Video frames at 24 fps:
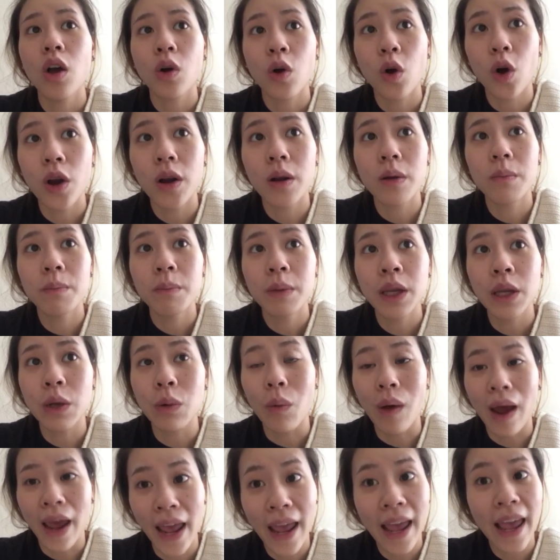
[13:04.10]
คนผิ
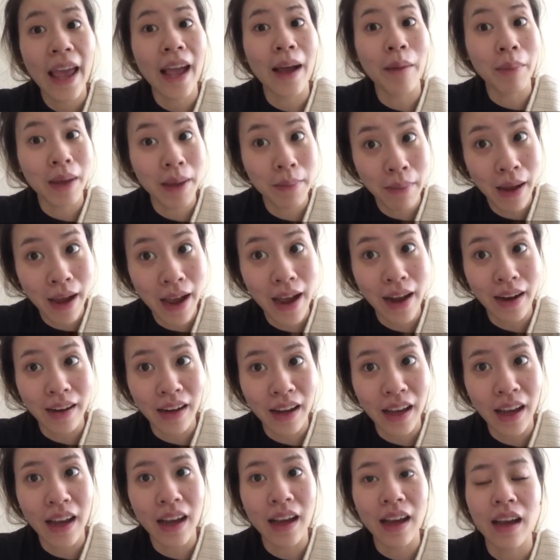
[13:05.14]
วแห้งไม่มาก
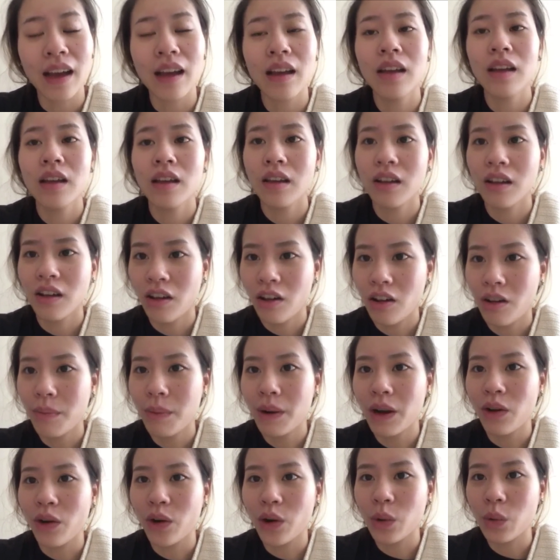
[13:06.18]
นะคะก็
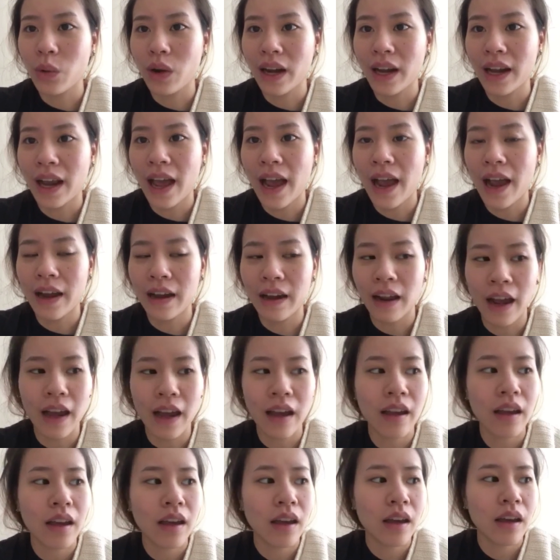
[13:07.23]
ไปลองดูกันได้นะ
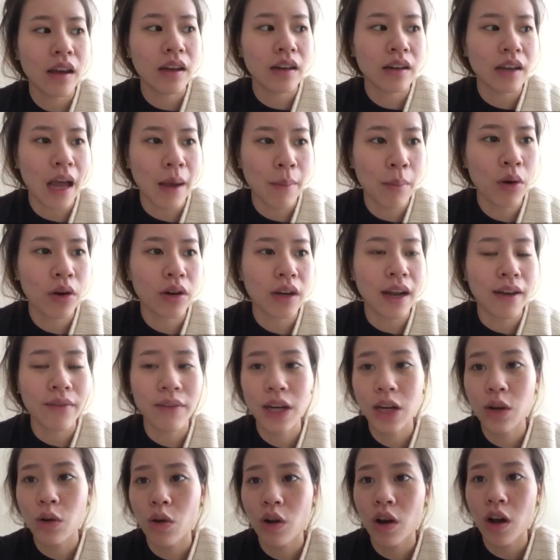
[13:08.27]
ทั้งหมดทั้ง
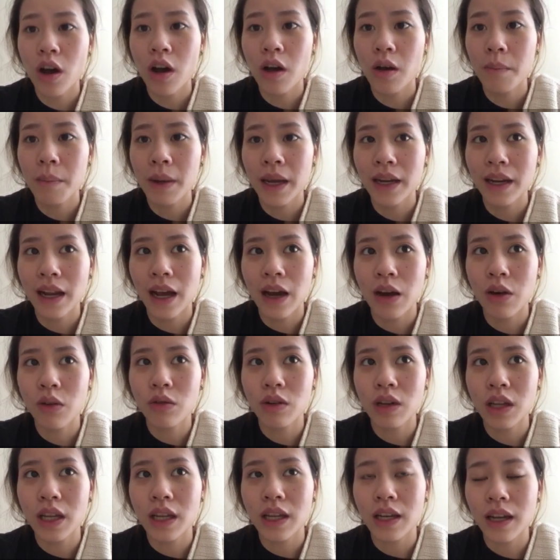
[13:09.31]
วิดีโอก็มีเท่า
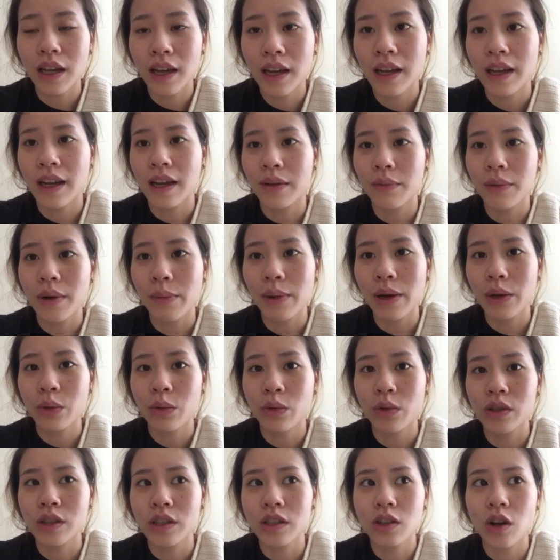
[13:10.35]
นี้นะคะหวังว่าทุ
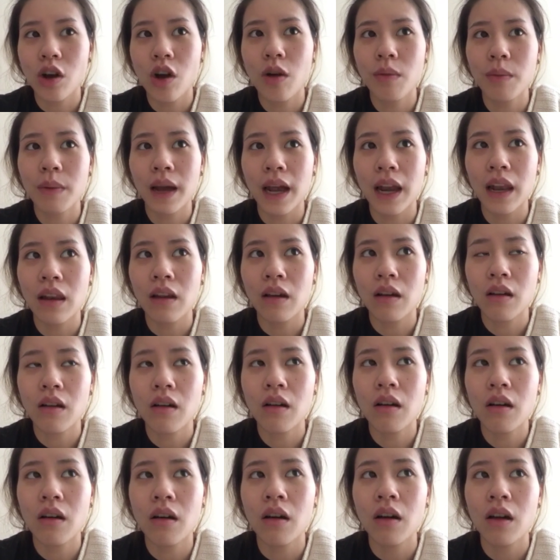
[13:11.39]
กคนจะชอบกันแล้ว
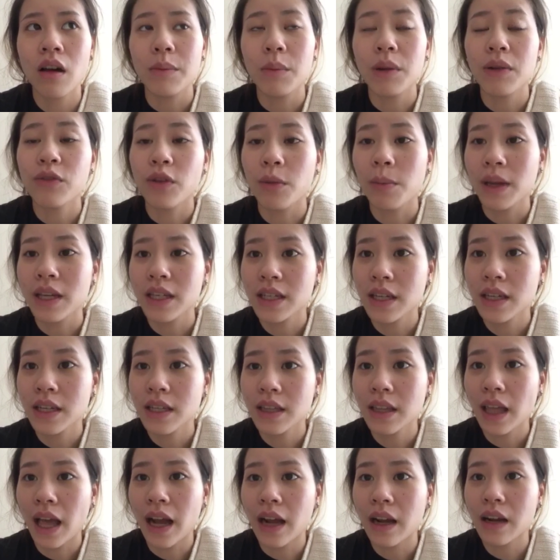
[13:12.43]
ก็อินโฟเมชัน
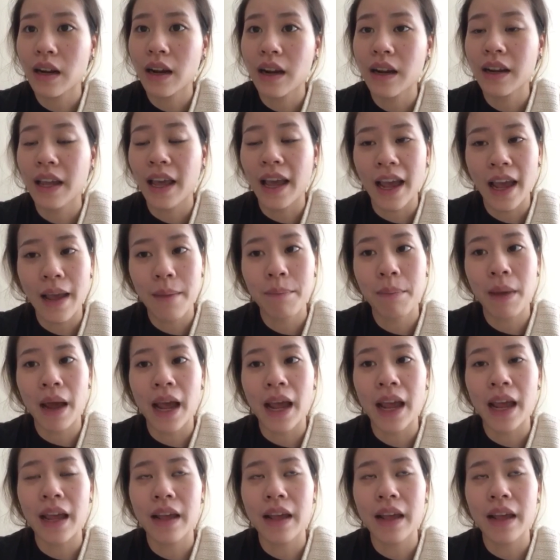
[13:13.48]
ที่ตักได้ให้ไป